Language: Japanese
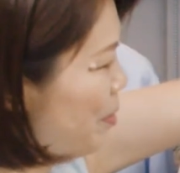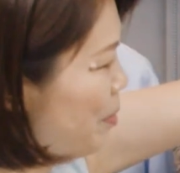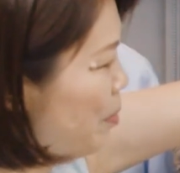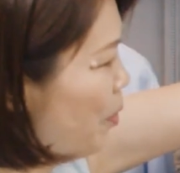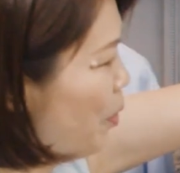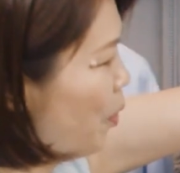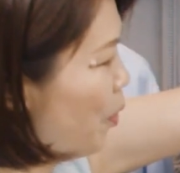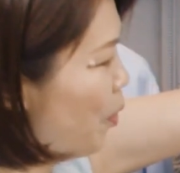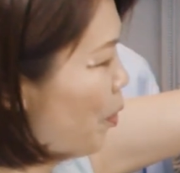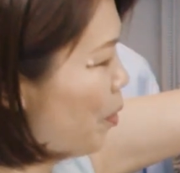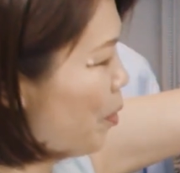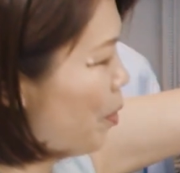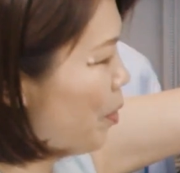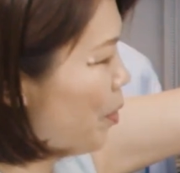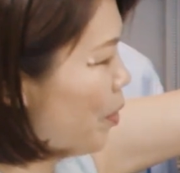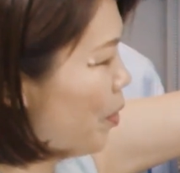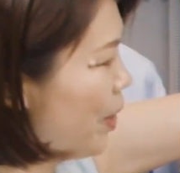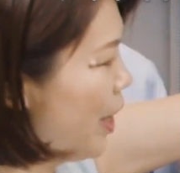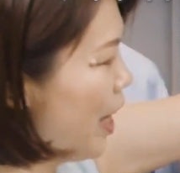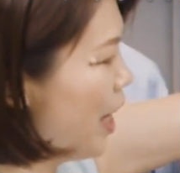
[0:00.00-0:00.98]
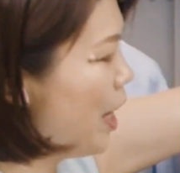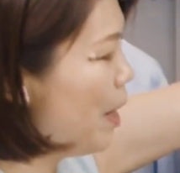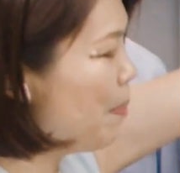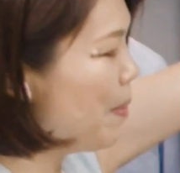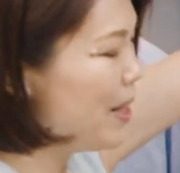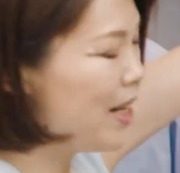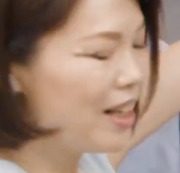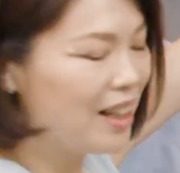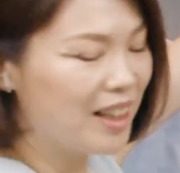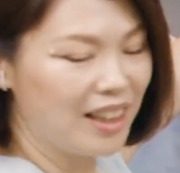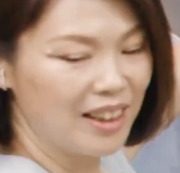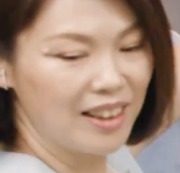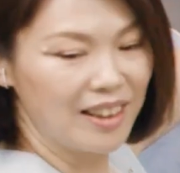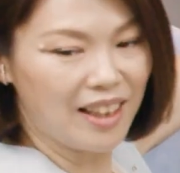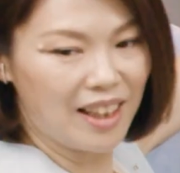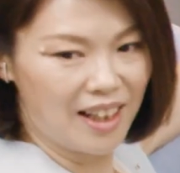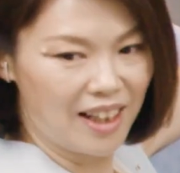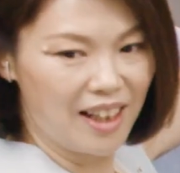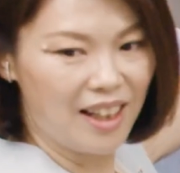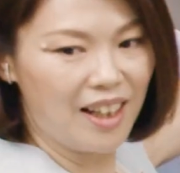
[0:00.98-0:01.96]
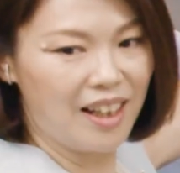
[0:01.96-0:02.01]
もう選べなかっ
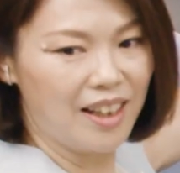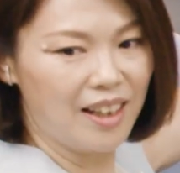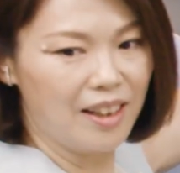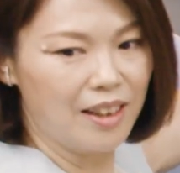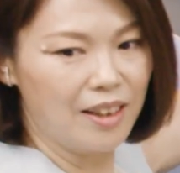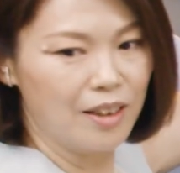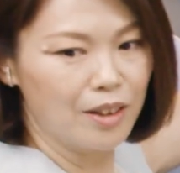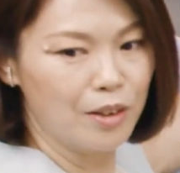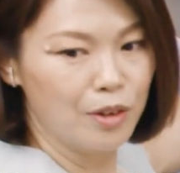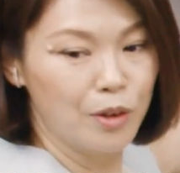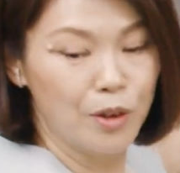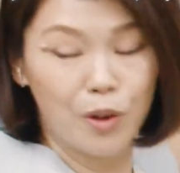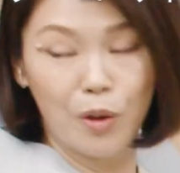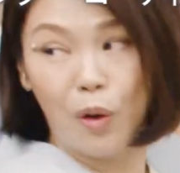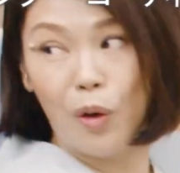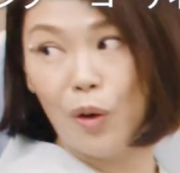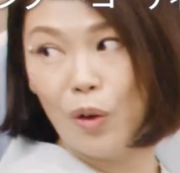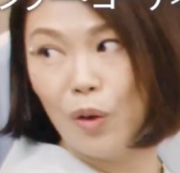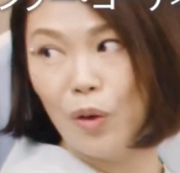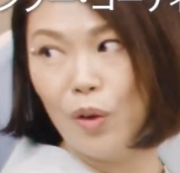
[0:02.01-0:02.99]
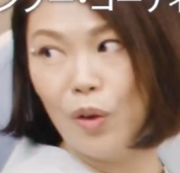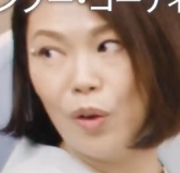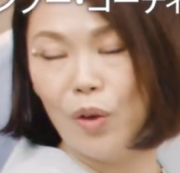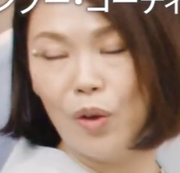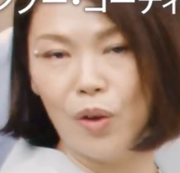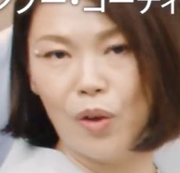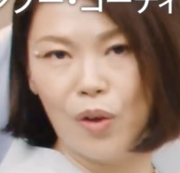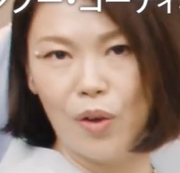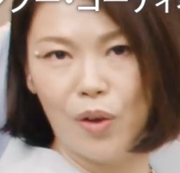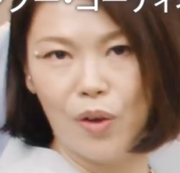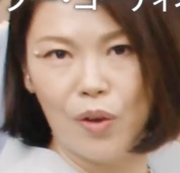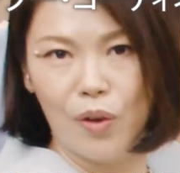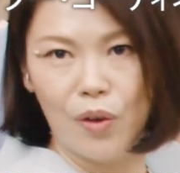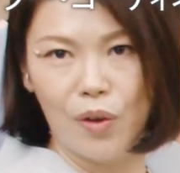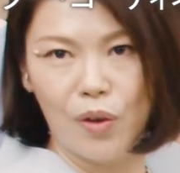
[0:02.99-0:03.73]
たら黒、はい、黒です。